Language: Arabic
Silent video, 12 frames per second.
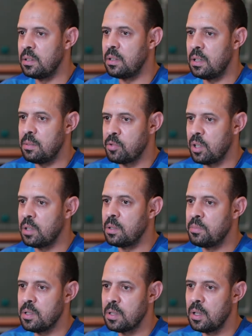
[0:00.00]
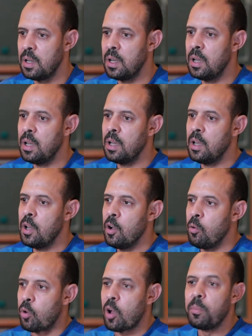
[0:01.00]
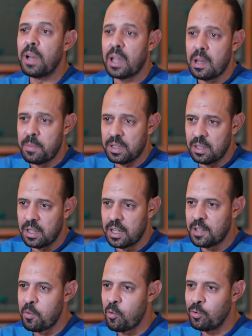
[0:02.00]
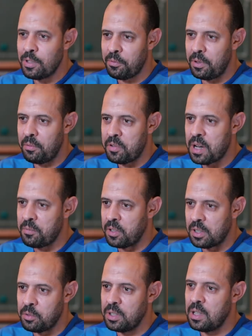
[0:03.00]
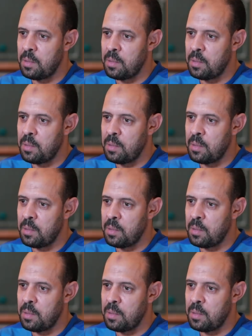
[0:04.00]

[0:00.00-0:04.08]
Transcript: النادي الاهلي بشكل كبير ورغم الغيابات اللي كانت موجوده في الفرقه في التوقيت